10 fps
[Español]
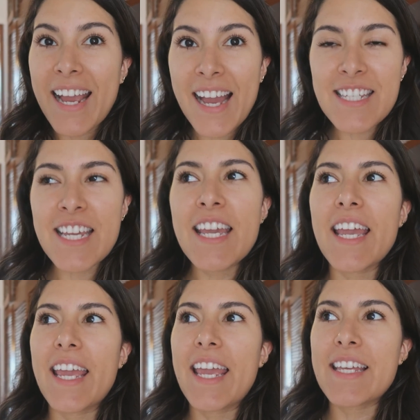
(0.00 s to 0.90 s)
la
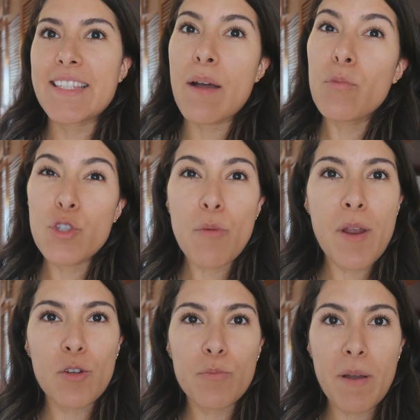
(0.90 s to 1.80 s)
calle está mucho
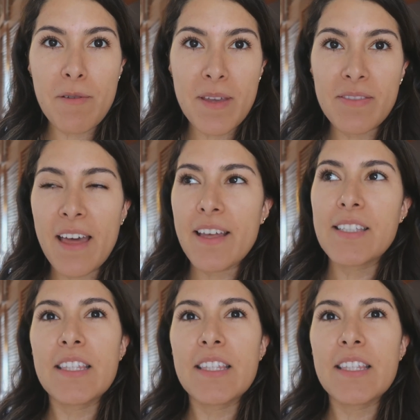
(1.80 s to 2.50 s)
menos pavimentada,